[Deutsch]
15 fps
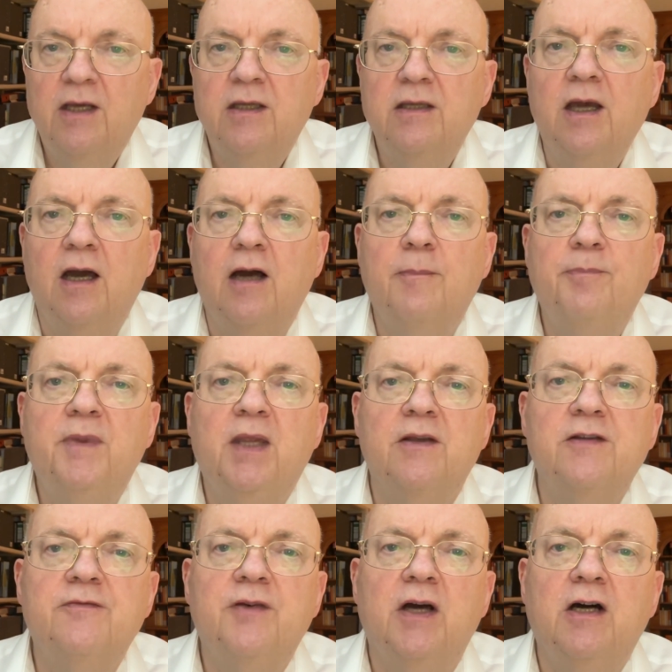Ja,
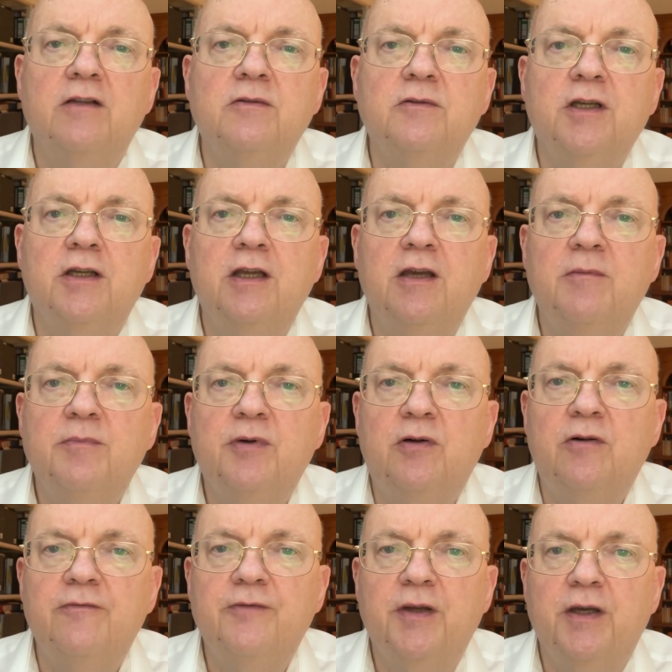das Fahrradunternehmen
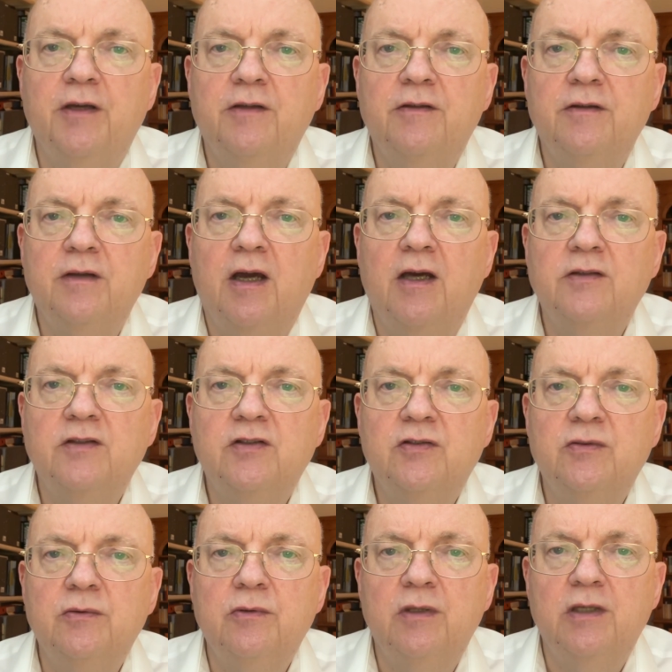Prophet hat
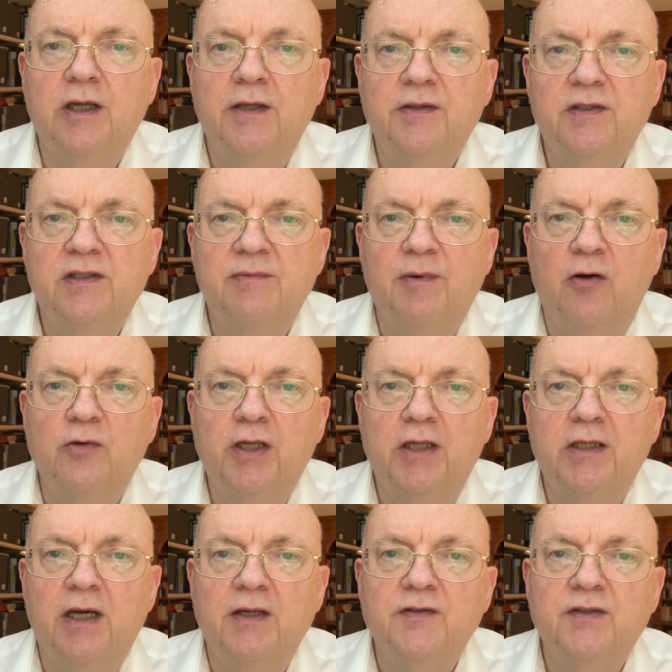zuletzt
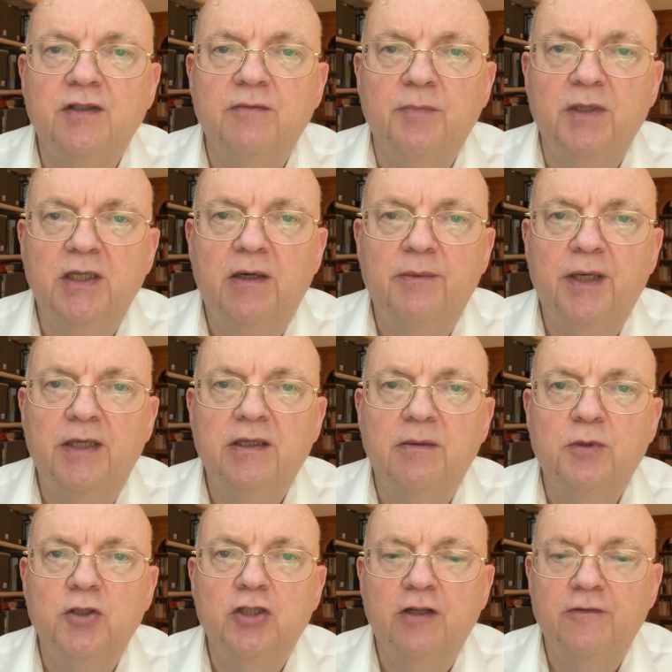280 Mitarbeiter
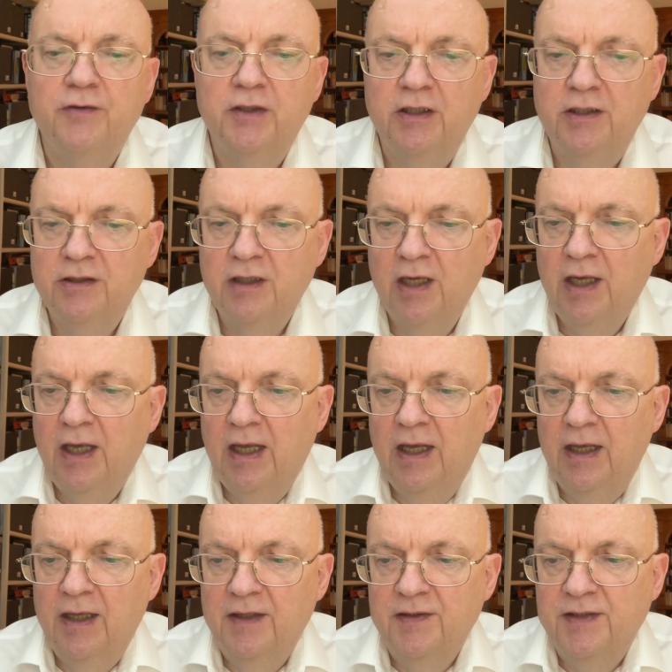beschäftigt.
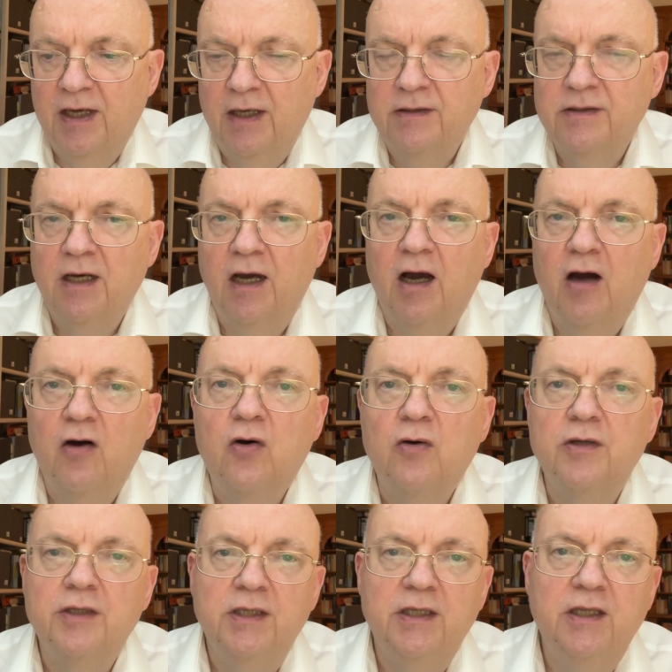Es hat
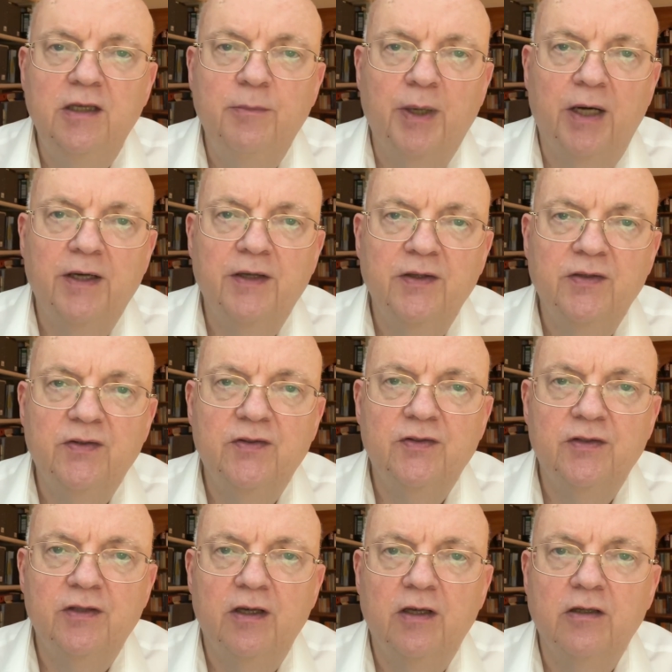auch
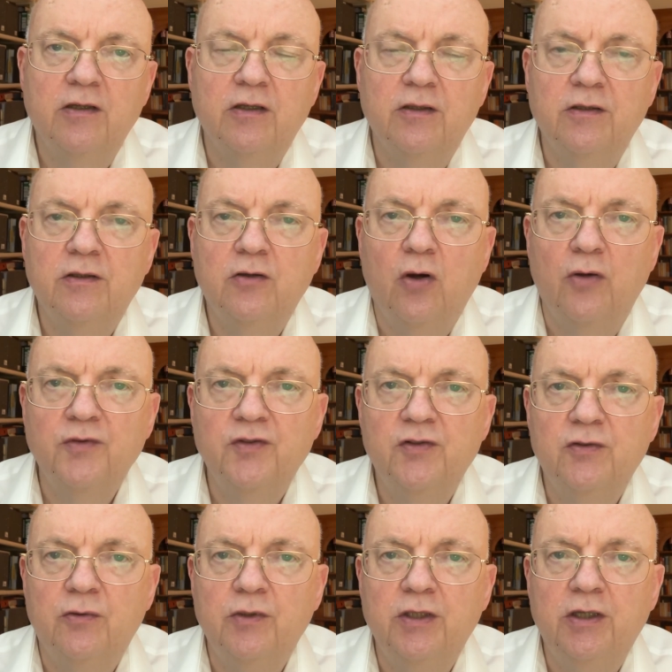E-Bikes äh,
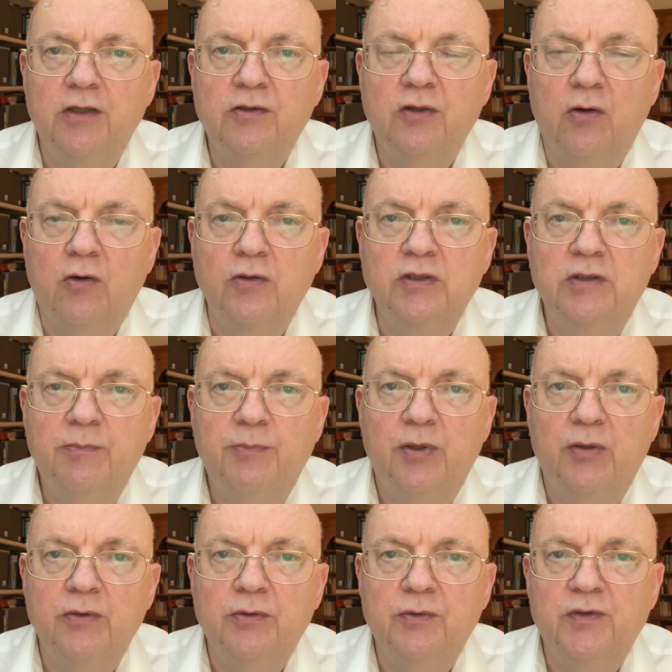konstruiert und
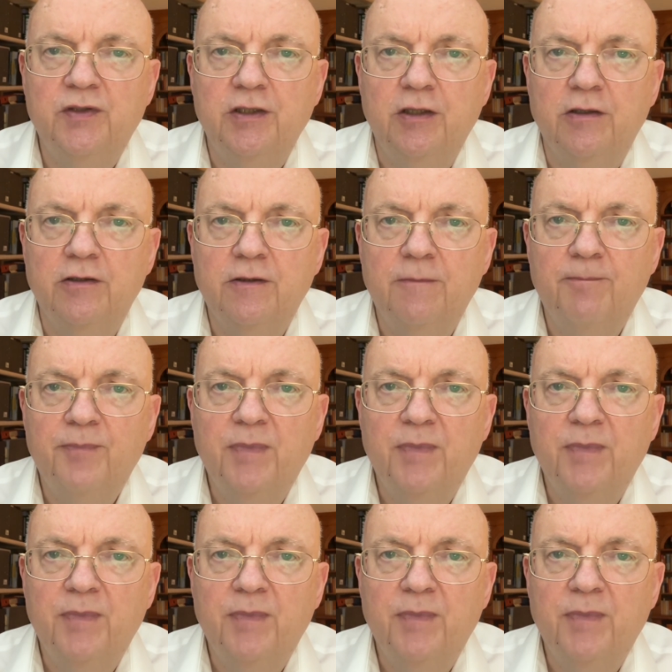produziert.